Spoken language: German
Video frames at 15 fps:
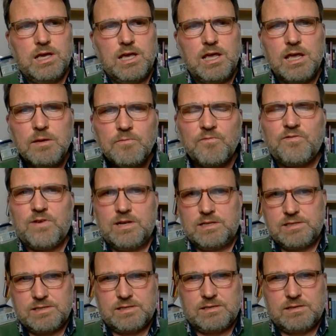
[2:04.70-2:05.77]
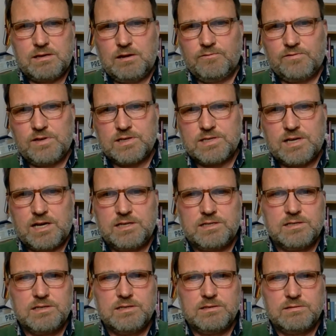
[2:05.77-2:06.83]
Ebenfalls auf der
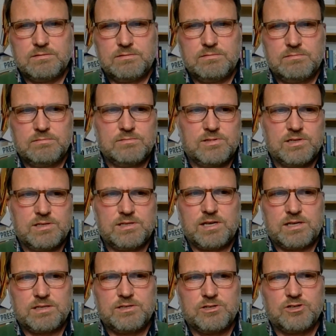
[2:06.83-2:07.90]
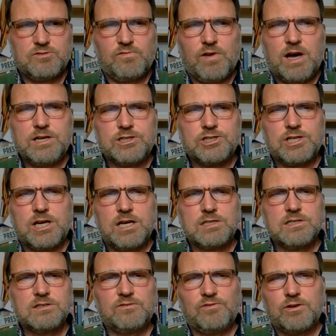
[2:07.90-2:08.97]
Seite des sächsischen
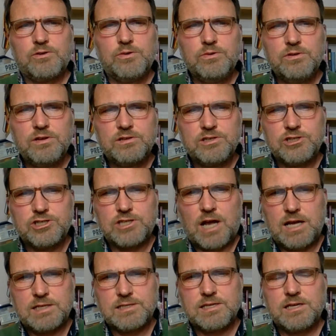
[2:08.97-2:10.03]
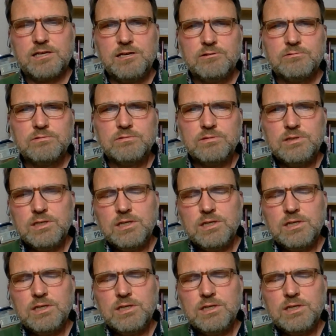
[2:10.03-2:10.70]
Freistaates verkündet die Staatsregierung,